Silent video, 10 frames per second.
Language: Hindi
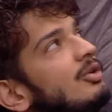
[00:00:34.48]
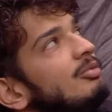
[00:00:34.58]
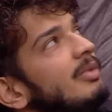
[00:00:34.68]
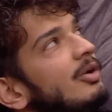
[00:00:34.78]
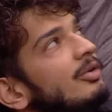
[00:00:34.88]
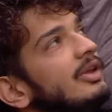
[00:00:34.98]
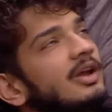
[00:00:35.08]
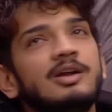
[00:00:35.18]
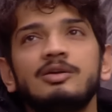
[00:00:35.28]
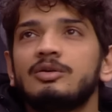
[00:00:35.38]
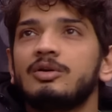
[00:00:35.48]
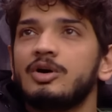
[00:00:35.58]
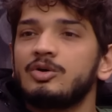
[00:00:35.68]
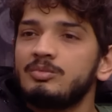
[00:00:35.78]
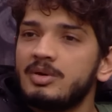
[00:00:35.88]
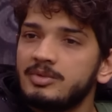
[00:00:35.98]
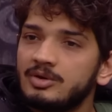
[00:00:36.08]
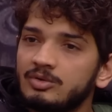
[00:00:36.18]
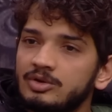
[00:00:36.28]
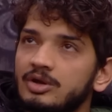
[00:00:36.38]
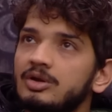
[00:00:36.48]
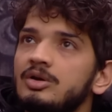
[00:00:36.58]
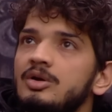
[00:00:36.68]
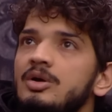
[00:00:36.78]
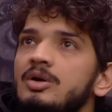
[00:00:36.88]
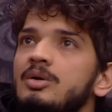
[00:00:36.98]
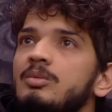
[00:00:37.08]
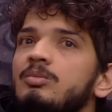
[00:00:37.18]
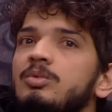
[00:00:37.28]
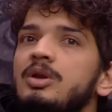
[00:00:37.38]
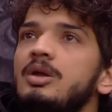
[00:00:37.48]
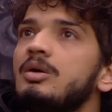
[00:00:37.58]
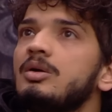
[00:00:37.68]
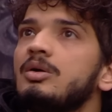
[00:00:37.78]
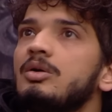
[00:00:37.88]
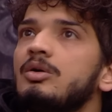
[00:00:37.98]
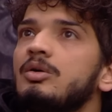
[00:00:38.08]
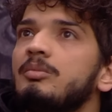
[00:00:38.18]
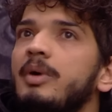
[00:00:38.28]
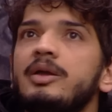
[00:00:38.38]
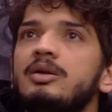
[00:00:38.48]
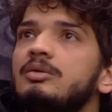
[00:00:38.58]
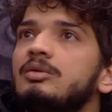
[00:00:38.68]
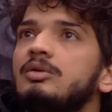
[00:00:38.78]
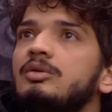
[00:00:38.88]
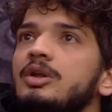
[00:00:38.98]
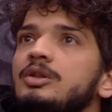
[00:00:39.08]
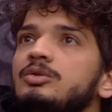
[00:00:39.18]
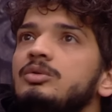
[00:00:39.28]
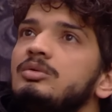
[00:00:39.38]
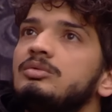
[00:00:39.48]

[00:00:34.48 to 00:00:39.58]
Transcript: के अरुण भाई को देखा अरुण भाई मेरे को देखे अरे भाई कल तो